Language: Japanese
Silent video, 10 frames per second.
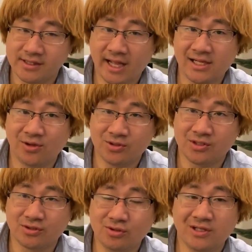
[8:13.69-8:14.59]
ないよっ
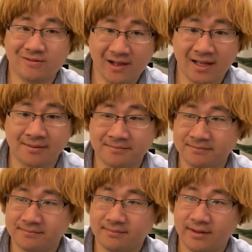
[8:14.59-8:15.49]
ていう時は、
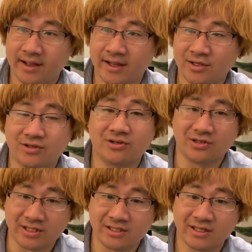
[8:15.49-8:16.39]
えゆっ
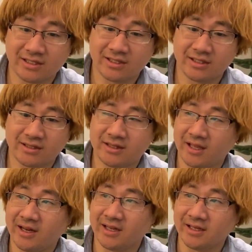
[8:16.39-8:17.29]
くり
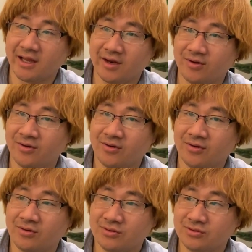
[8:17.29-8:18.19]
丁寧にあ
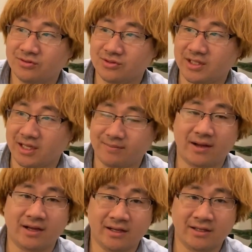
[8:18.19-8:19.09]
の打っていけ
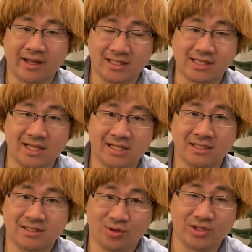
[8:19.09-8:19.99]
ば減らさないよ
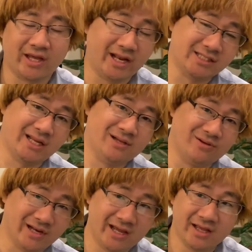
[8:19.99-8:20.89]
り減らさない
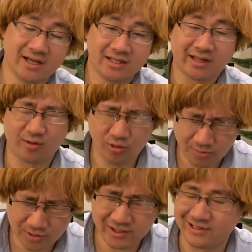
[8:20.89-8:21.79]
ようにねこ
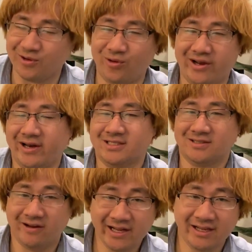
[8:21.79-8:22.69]
れも臨機応変なんで
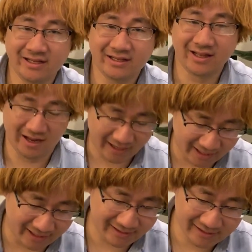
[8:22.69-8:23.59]
すよね
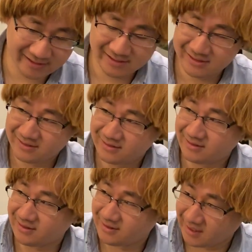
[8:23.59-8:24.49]
はい
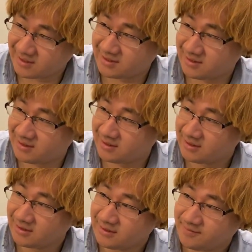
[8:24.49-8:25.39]
です
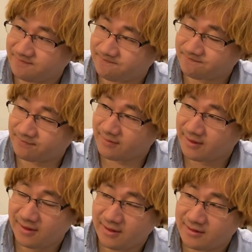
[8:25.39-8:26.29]

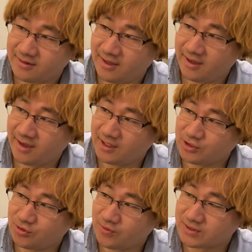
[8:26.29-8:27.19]
であ
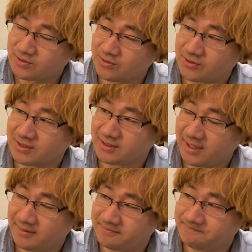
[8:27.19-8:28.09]
とはそうです
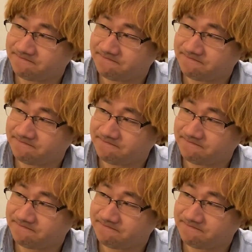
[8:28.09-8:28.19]
ね